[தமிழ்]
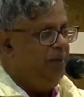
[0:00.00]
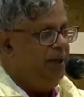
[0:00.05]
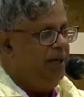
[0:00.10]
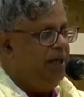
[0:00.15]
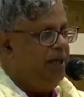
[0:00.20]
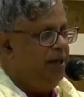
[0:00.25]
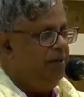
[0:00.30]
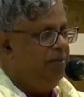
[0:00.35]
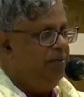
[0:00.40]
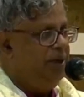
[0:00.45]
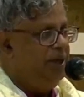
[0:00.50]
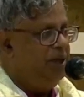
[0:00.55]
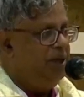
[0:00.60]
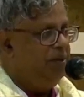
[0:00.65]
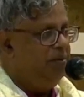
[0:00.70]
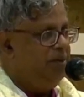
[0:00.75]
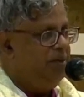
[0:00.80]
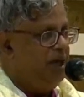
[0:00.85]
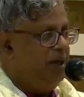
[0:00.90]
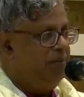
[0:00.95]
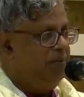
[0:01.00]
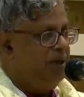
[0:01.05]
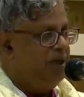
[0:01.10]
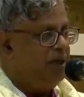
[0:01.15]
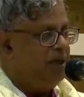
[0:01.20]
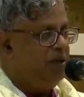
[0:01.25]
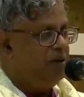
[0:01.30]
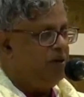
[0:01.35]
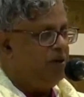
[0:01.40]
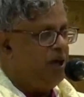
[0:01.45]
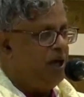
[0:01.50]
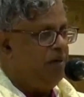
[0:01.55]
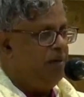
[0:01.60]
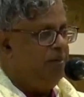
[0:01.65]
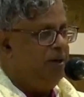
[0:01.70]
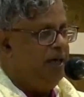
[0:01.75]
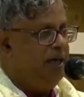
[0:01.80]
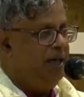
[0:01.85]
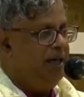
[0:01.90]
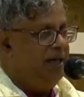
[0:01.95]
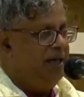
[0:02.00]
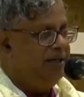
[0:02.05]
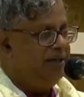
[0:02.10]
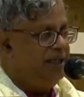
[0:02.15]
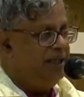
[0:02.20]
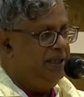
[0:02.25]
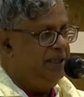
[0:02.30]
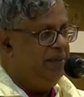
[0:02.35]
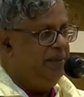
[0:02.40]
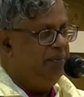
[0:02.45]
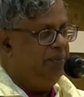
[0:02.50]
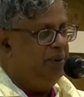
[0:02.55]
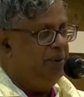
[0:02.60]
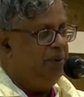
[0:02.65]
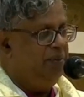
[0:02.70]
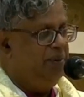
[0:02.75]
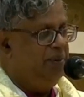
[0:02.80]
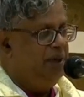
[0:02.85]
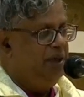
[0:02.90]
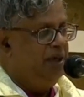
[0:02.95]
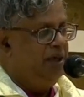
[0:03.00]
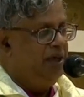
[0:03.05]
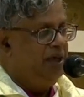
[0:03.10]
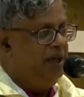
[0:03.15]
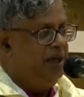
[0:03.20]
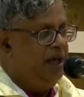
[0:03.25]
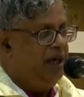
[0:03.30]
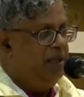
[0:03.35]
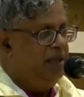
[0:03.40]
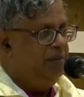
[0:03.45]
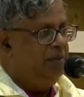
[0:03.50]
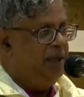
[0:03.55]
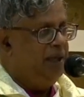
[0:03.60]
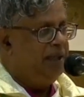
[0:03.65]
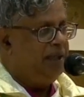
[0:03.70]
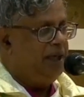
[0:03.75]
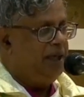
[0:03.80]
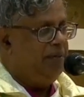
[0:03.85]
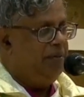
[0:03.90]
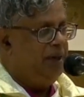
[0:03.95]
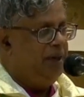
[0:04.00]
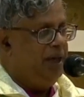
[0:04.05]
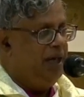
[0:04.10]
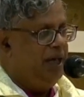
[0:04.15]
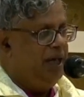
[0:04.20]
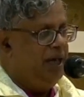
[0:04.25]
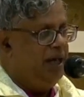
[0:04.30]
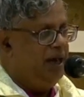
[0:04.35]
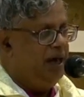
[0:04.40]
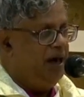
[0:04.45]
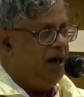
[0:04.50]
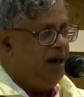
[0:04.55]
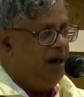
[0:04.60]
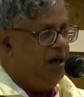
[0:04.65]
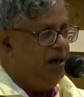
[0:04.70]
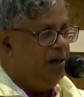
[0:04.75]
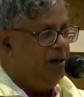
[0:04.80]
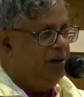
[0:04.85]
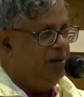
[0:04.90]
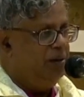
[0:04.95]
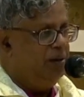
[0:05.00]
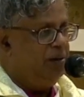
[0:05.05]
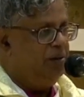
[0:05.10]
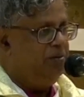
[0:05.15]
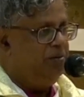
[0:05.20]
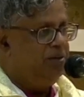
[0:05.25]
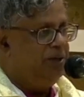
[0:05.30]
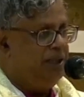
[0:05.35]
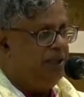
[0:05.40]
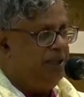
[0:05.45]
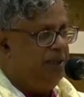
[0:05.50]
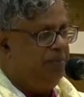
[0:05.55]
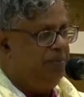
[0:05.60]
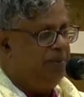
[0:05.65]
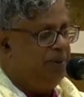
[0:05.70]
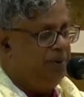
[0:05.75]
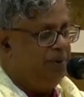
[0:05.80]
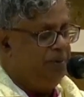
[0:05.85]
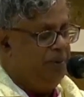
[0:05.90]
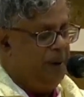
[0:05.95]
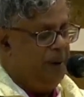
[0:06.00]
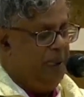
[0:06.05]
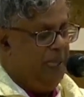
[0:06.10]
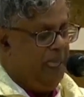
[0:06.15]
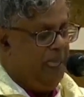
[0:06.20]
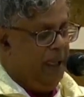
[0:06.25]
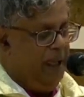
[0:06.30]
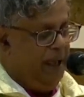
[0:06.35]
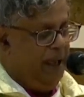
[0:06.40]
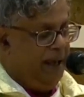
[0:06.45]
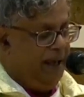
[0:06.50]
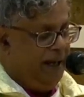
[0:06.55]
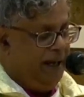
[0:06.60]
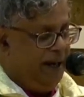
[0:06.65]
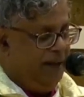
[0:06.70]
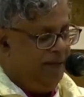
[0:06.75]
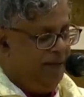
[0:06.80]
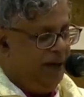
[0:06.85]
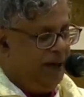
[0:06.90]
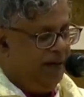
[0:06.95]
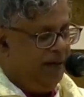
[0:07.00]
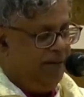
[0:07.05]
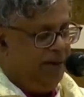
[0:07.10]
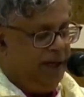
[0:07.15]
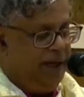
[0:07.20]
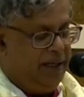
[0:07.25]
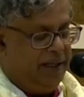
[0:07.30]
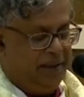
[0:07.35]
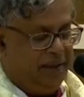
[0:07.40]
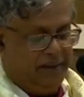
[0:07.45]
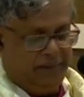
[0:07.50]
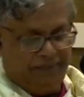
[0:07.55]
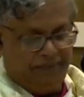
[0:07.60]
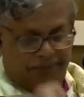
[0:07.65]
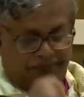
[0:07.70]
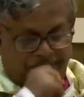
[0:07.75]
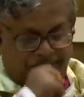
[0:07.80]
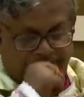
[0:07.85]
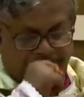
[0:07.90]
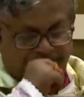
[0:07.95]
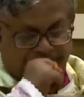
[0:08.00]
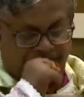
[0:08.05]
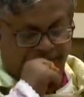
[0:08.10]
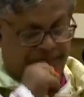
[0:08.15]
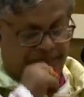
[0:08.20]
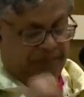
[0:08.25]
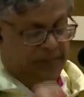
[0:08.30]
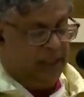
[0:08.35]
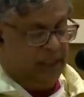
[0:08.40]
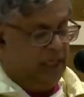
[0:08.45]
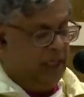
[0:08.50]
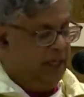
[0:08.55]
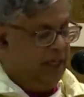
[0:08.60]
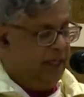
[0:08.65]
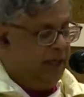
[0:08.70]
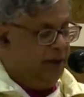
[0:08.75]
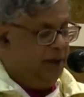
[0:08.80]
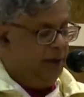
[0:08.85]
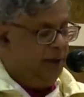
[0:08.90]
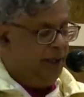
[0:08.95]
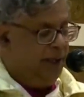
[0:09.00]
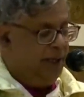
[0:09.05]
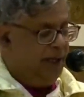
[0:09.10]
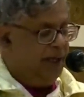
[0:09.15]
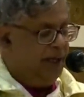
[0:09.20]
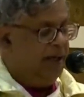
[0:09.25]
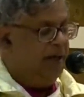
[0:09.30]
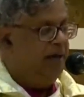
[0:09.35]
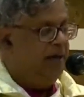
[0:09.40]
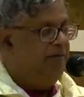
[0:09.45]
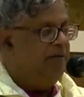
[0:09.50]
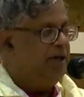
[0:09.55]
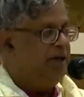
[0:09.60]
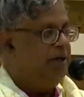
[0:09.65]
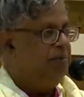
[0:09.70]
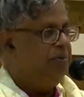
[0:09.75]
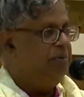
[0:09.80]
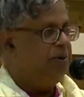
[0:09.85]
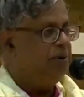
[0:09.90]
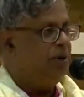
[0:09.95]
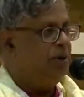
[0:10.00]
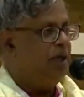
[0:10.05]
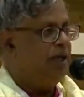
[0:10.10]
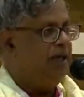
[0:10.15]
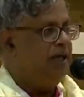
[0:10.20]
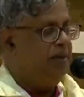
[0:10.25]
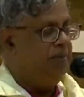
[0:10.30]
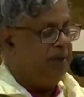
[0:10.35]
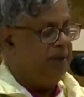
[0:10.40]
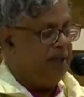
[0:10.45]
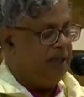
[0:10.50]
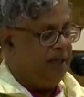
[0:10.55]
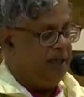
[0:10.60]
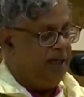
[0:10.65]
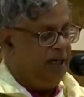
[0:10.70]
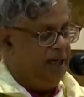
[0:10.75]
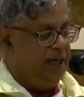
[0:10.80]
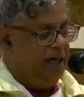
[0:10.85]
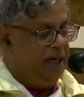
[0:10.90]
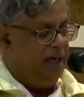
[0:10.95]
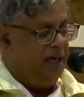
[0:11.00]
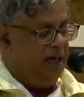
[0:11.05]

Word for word: மீண்டும் மீண்டும் நண்பர்கள் குழாமிலே சந்திப்போம் அது மாத்திரமல்ல ஆண்டுதோறும் சந்திப்போம் எனவே அவர் என்னுடைய வகுப்பு தோழர் என்பதால்